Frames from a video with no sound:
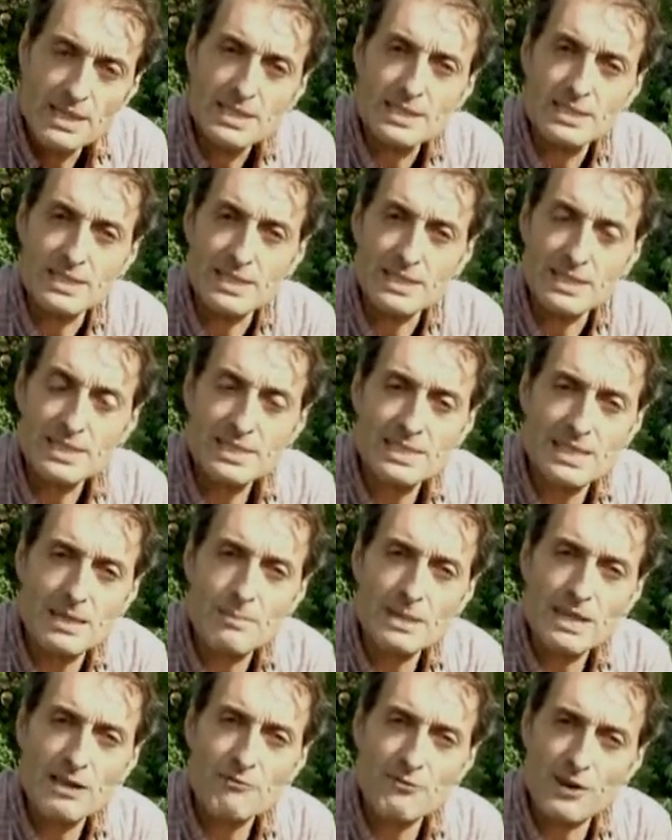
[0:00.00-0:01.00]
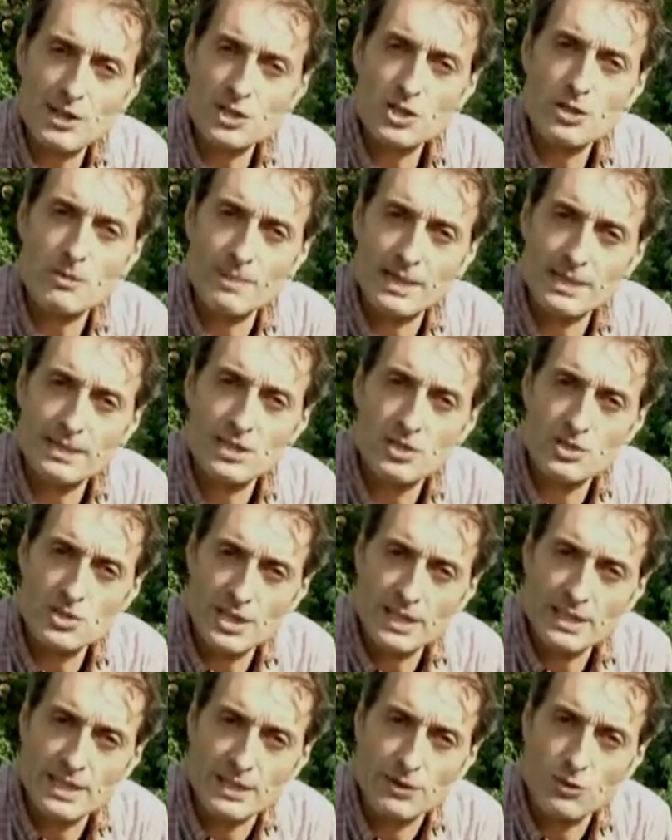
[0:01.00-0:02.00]
Si dissemina facilmente in
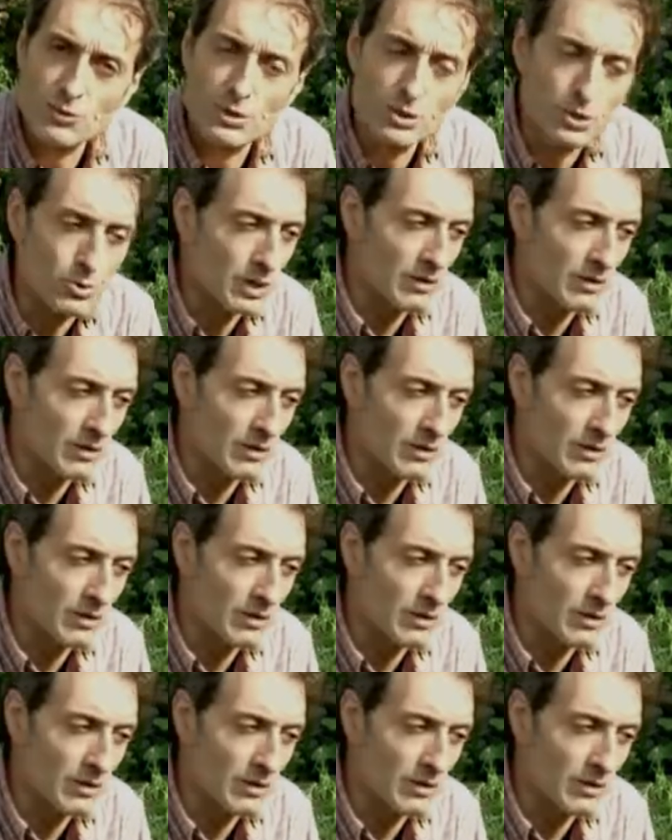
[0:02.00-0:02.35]
giardino, quindi